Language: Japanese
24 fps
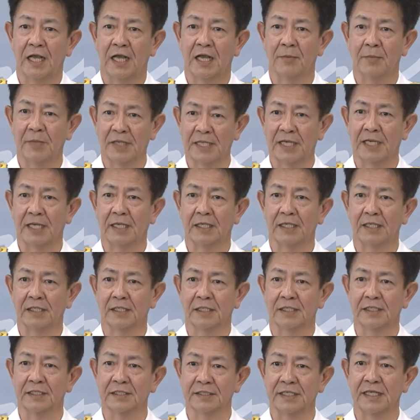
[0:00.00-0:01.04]
まだ
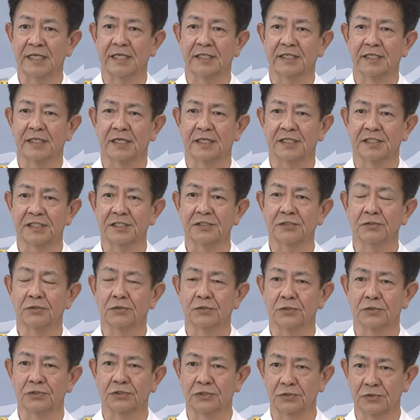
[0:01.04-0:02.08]
現在進
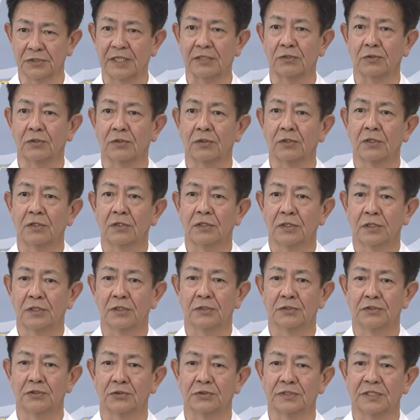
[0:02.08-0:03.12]
行中だ
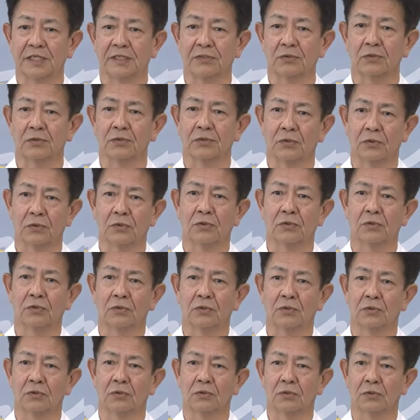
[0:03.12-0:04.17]
と、調査等の
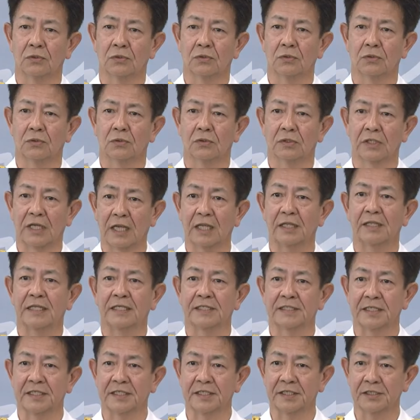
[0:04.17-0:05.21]
が
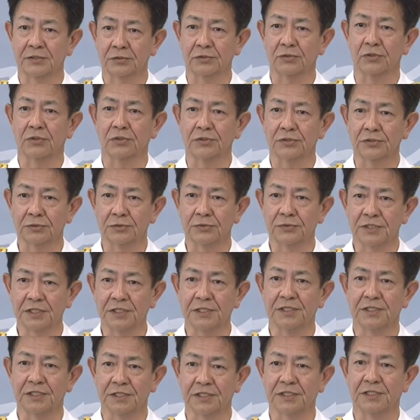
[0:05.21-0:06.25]
なされているというふう
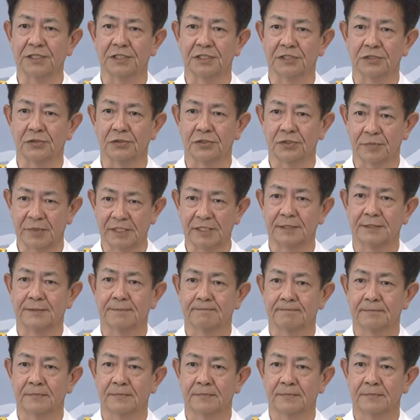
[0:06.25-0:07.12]
に認識しております。